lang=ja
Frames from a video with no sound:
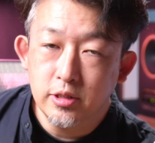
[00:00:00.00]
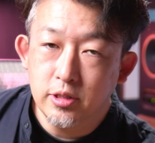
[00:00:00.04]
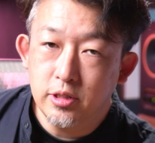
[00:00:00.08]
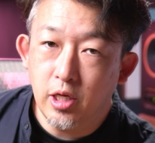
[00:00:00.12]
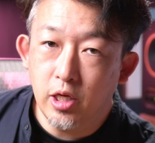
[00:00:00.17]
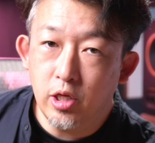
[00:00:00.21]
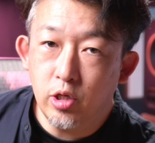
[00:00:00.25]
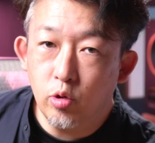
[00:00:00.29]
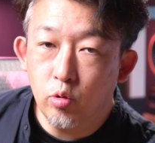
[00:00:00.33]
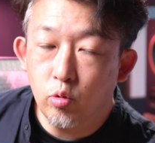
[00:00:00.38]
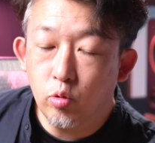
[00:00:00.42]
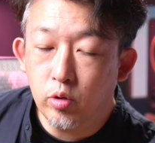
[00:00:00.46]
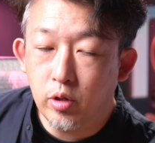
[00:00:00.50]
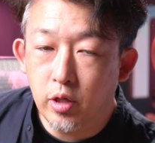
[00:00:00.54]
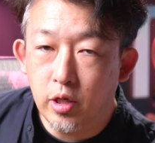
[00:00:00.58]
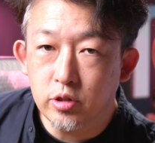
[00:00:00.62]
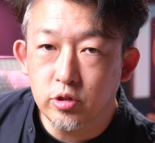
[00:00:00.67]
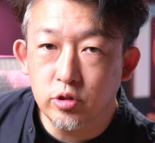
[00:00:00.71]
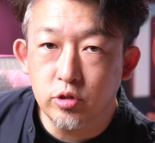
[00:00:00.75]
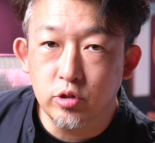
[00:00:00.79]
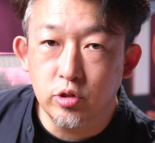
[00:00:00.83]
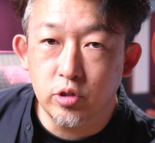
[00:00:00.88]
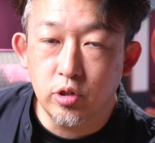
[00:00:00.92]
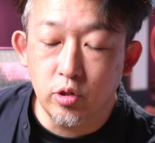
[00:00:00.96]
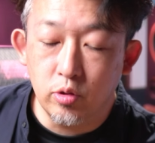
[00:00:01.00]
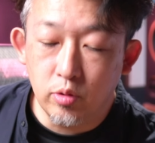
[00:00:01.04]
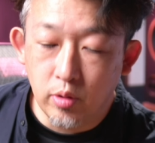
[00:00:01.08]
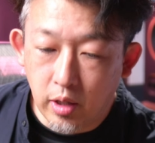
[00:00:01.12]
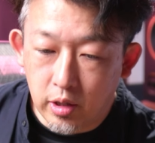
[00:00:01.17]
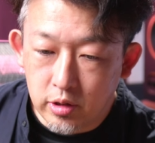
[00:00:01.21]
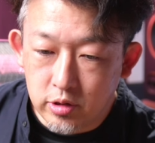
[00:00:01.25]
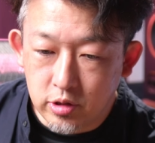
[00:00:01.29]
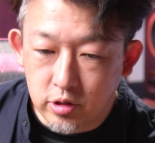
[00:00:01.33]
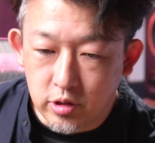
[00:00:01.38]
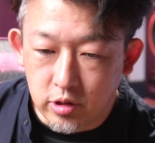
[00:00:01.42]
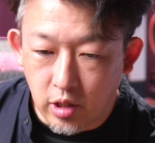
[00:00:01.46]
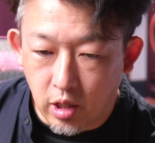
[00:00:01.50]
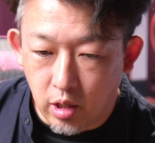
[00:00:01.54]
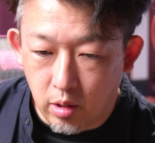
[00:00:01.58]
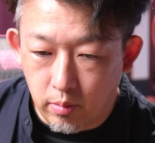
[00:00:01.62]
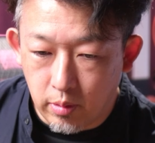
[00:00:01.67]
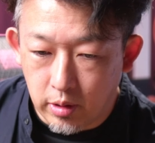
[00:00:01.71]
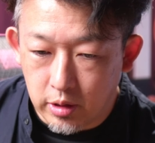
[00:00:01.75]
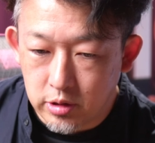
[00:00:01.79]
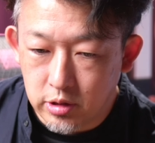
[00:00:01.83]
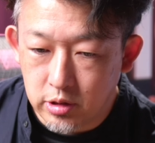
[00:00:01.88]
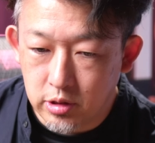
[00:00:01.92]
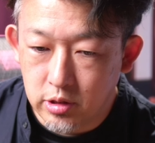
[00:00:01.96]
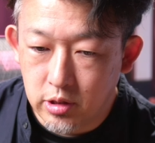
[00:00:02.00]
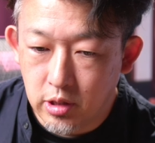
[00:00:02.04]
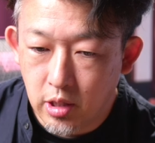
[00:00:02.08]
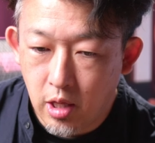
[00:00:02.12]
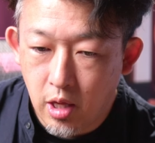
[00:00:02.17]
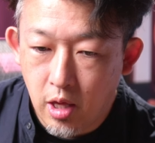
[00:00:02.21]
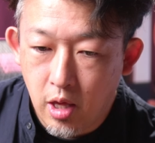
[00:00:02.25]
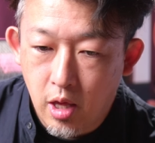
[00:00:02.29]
専用のケースっていうのがついています。